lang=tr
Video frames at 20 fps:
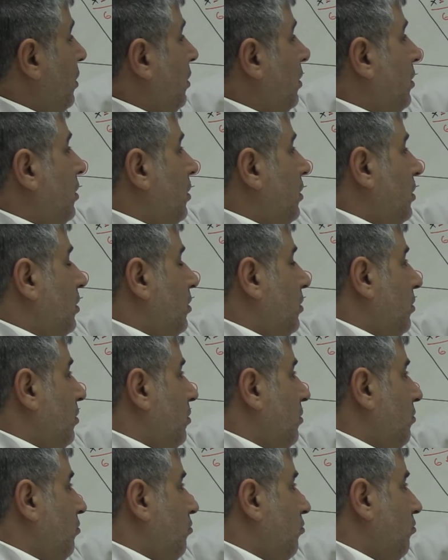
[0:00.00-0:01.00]
e,
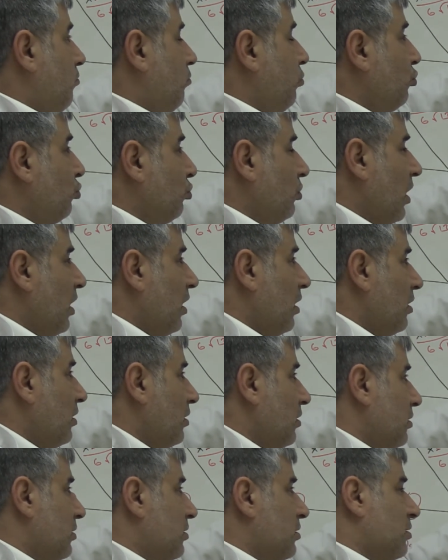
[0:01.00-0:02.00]
bunda
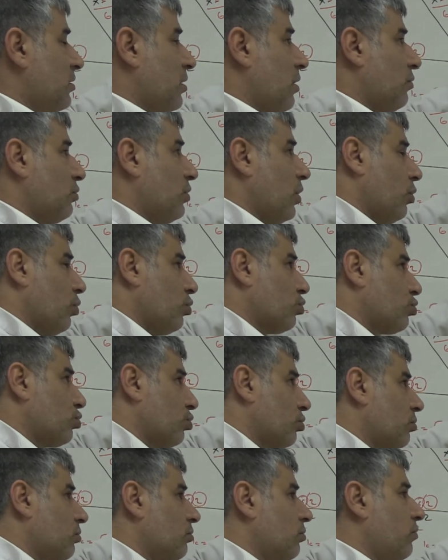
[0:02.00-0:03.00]
sınavda
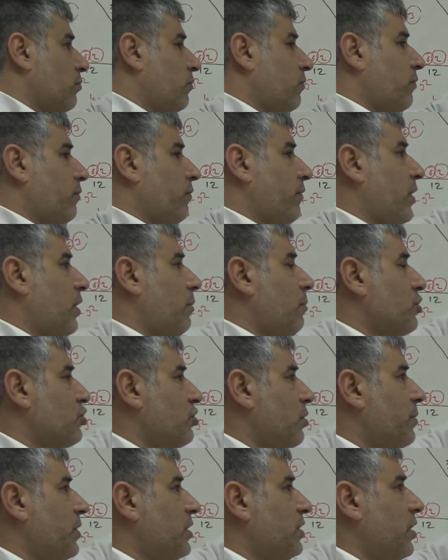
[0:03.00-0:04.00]
olsun veya
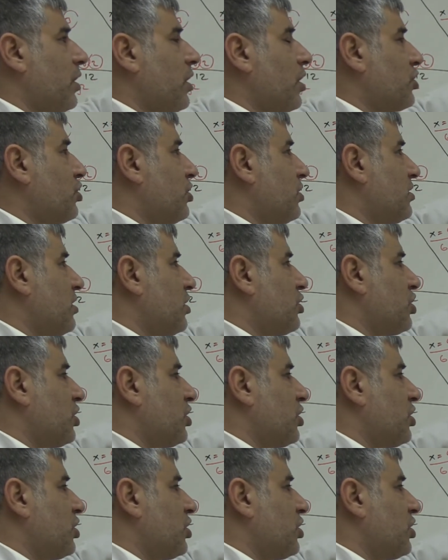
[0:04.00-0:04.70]
başka bir yerde karşınıza